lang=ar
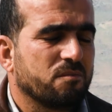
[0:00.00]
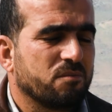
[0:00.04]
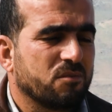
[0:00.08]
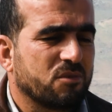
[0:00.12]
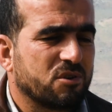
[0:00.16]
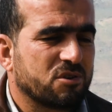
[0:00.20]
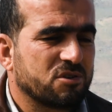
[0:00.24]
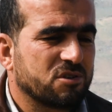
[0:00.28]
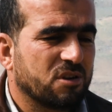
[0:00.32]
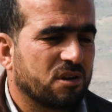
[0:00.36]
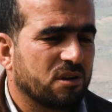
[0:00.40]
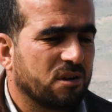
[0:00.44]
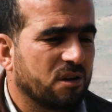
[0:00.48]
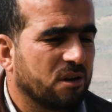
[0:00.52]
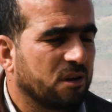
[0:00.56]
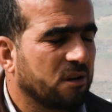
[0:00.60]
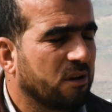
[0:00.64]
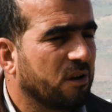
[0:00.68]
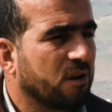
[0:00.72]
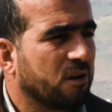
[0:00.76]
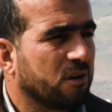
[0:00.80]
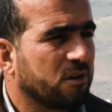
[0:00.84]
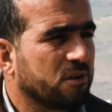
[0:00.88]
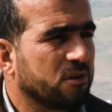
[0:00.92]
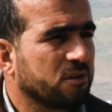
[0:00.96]
نرجع
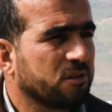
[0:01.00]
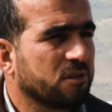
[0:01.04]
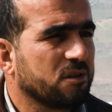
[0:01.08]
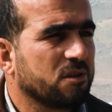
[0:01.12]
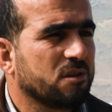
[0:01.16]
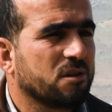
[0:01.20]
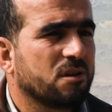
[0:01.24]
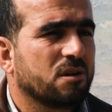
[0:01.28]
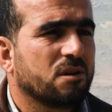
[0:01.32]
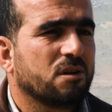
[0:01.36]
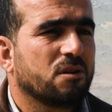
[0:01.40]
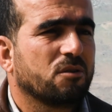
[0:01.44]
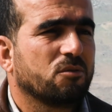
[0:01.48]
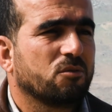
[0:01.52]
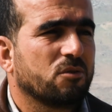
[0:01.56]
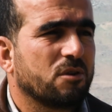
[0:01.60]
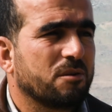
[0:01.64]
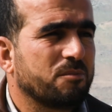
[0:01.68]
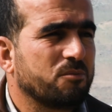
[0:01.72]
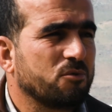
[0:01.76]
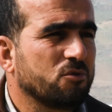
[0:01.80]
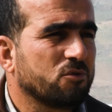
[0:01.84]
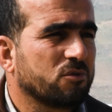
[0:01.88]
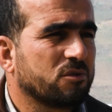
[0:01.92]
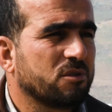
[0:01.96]
لاراضينا
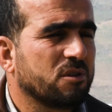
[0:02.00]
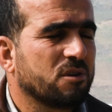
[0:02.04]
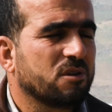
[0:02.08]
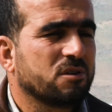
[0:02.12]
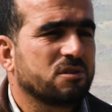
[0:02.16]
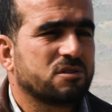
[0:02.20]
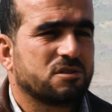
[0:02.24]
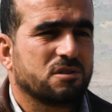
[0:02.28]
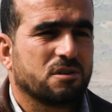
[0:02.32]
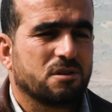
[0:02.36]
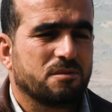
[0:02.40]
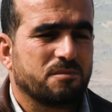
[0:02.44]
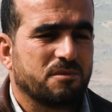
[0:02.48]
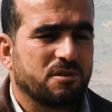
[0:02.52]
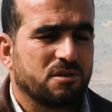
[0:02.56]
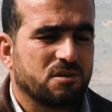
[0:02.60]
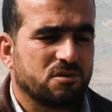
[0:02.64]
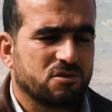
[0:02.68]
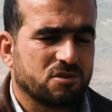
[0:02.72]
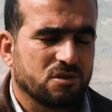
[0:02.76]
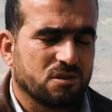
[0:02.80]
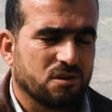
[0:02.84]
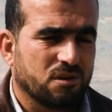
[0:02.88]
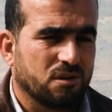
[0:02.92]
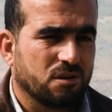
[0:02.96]
ولبيوتنا سالمين
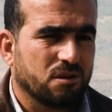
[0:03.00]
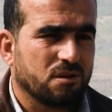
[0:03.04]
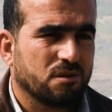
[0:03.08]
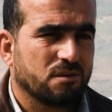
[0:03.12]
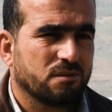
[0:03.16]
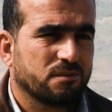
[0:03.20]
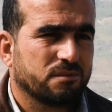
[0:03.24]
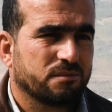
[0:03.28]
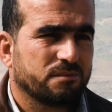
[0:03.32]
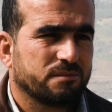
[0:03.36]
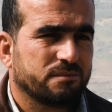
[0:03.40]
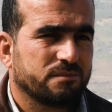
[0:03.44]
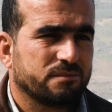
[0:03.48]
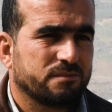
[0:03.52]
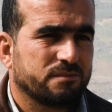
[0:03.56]
ان شاء الله